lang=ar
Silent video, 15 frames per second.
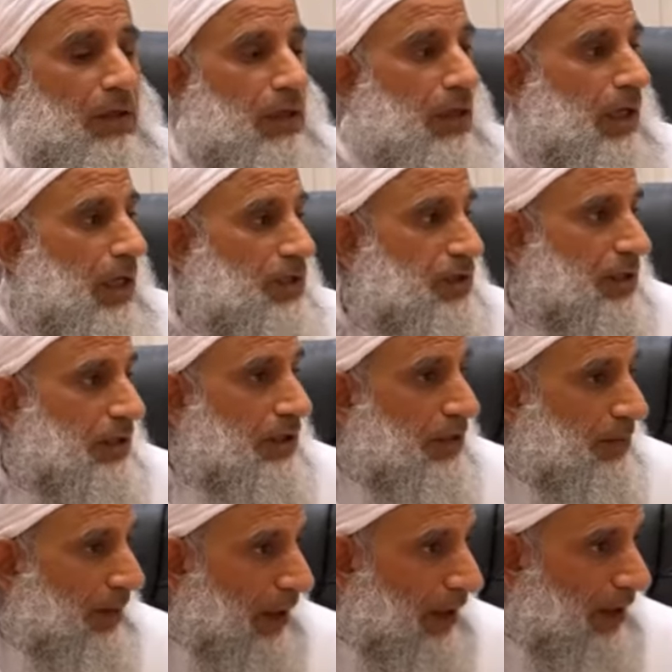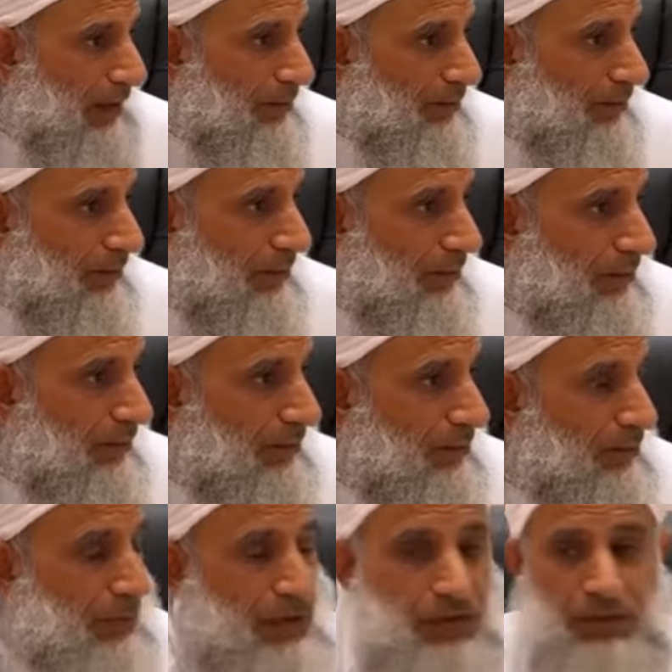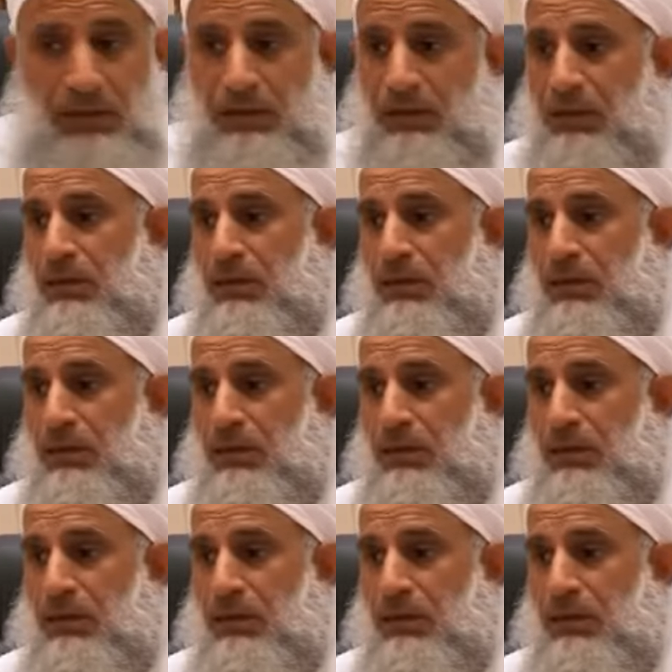غزة تتبع مصر